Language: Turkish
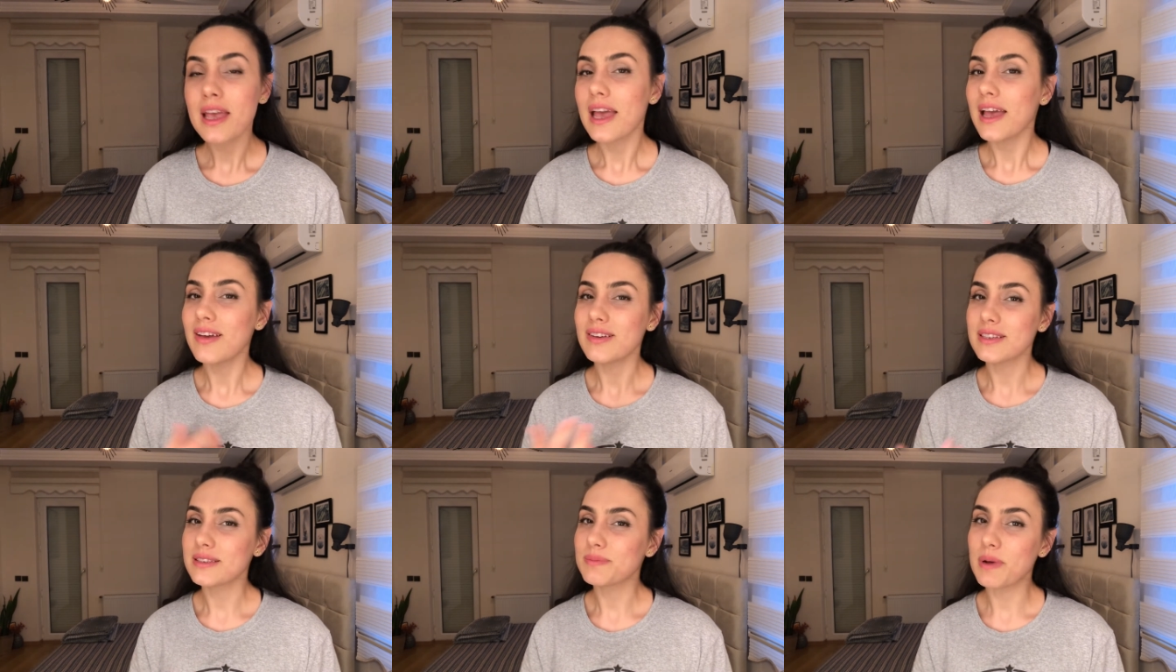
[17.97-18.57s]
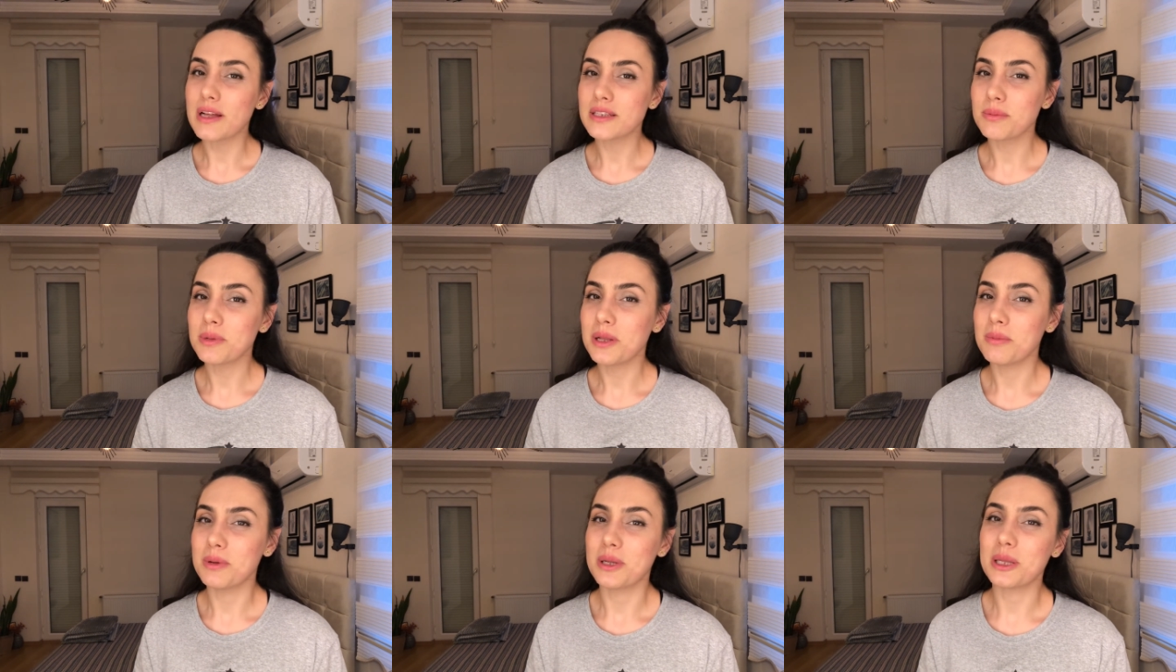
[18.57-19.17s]
Evet
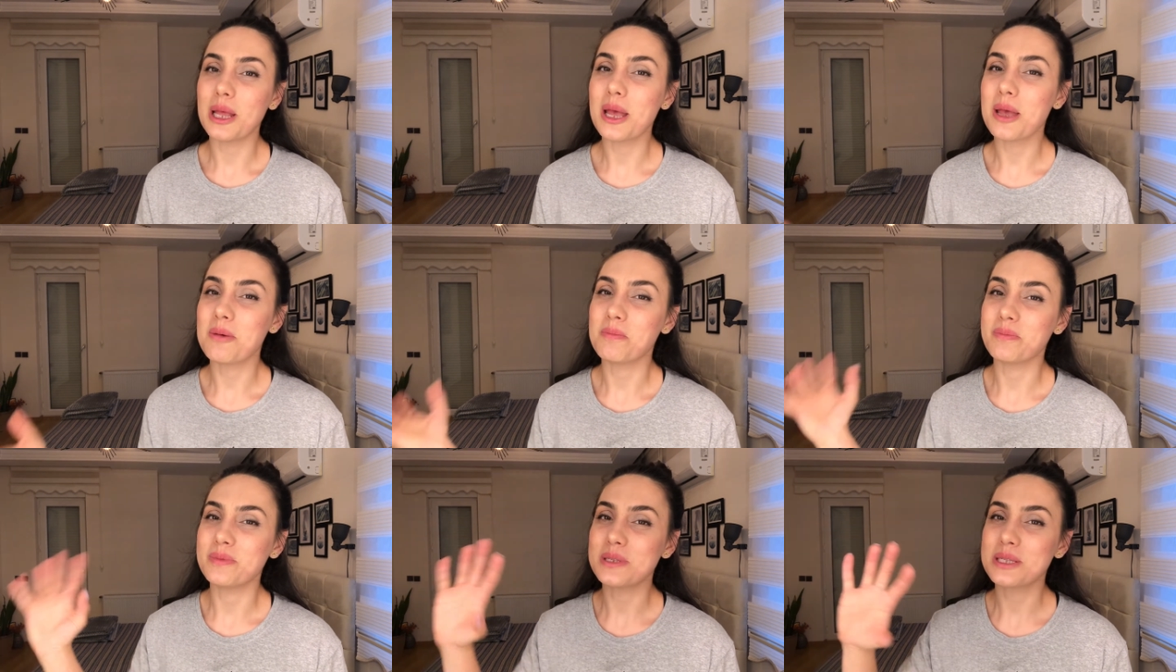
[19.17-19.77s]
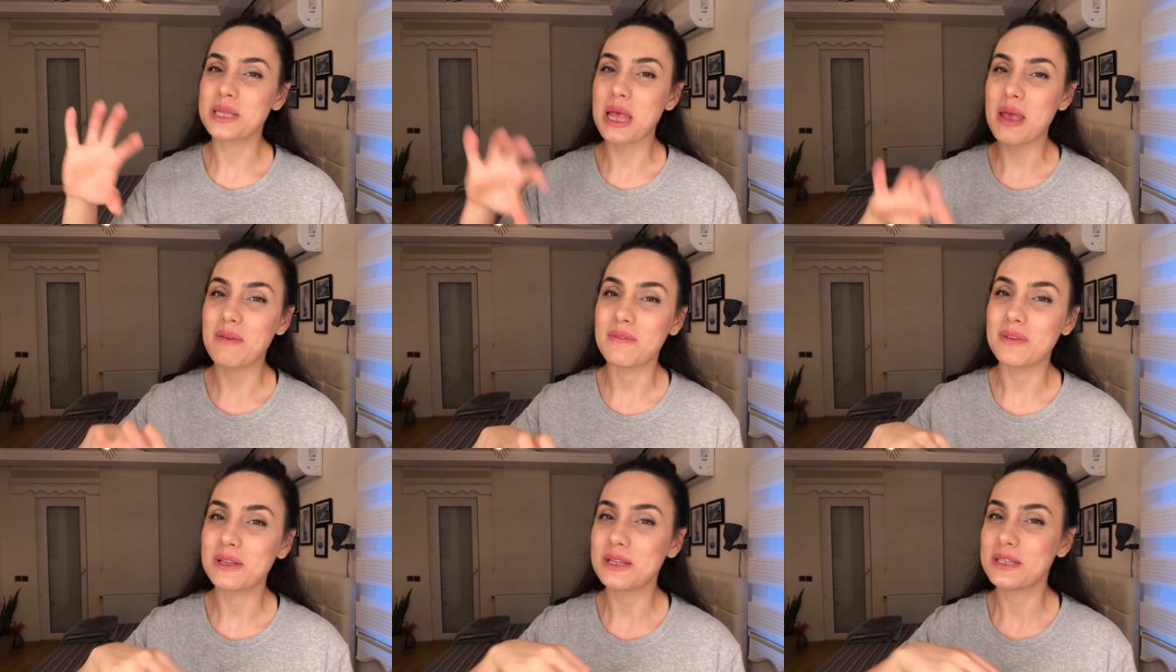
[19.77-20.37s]
pandemiyle birlikte hepimiz
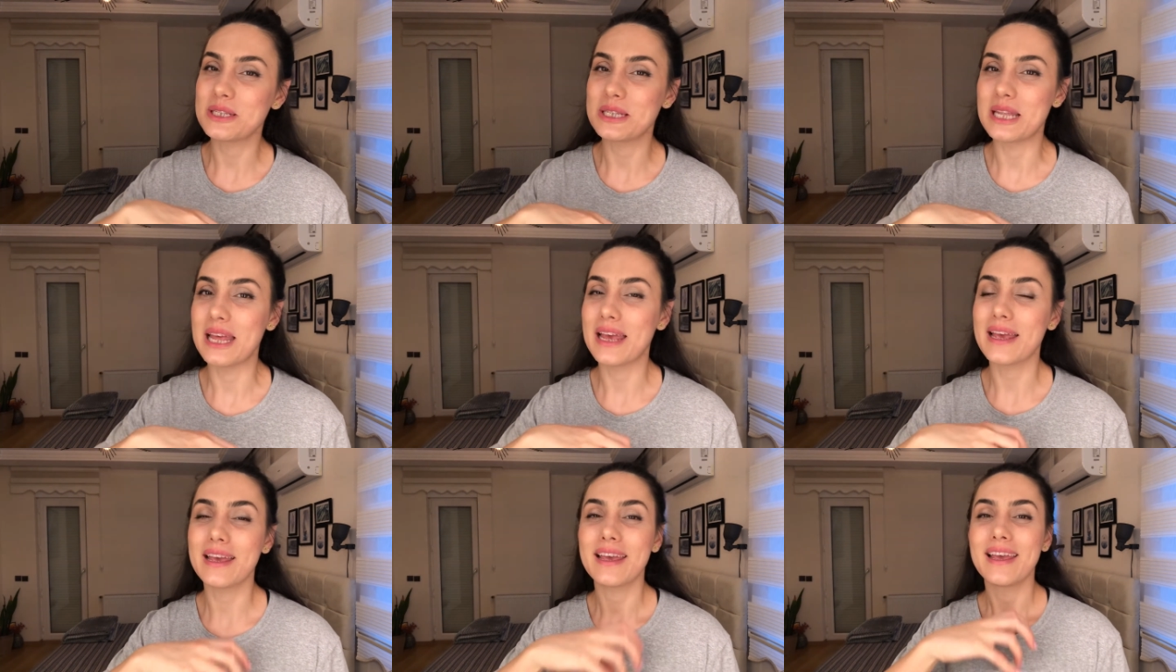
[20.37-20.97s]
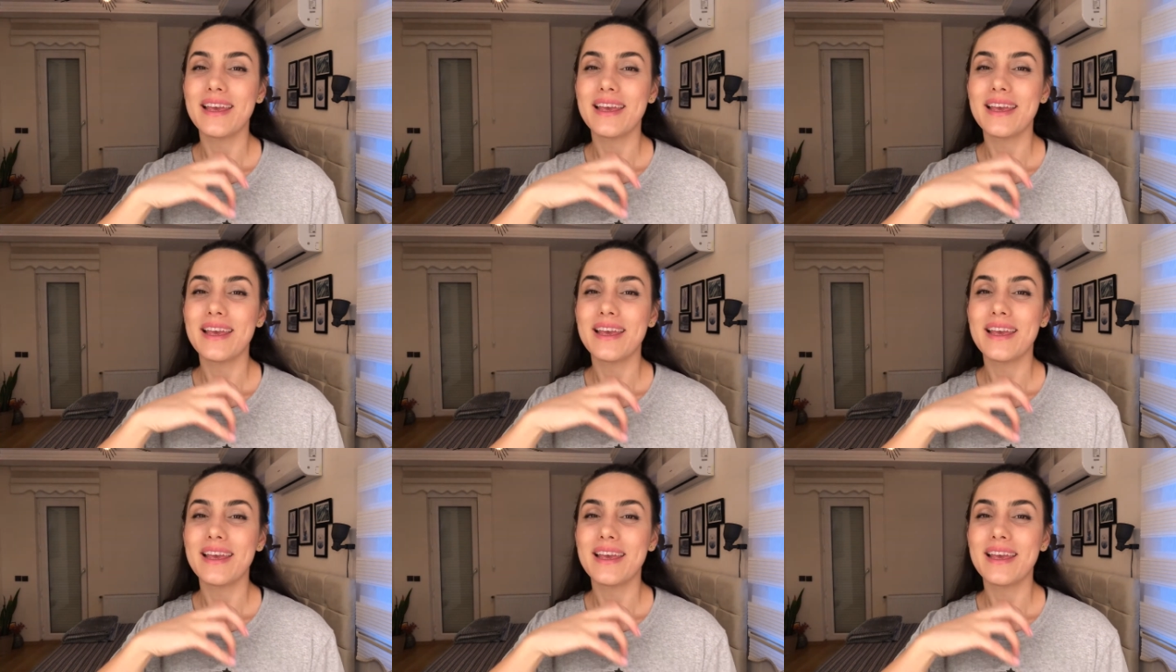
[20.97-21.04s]
evin içine